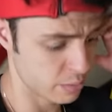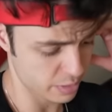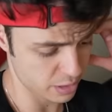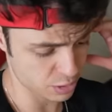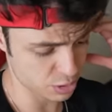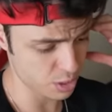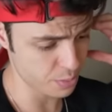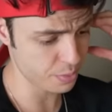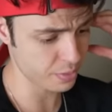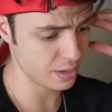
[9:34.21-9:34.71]
É
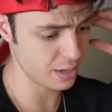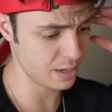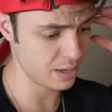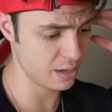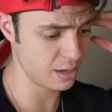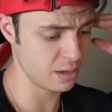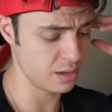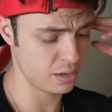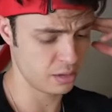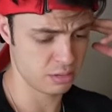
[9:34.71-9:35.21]
só
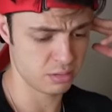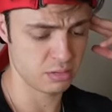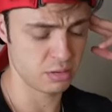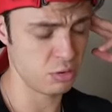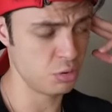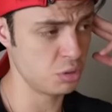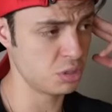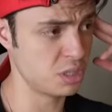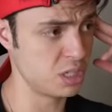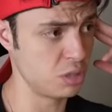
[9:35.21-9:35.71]
porque eu
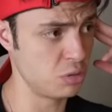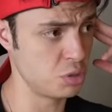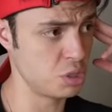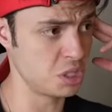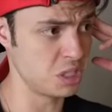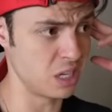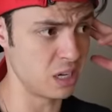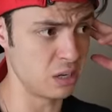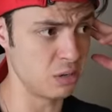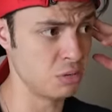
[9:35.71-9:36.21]
gostei do
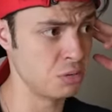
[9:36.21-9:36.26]
chinelo.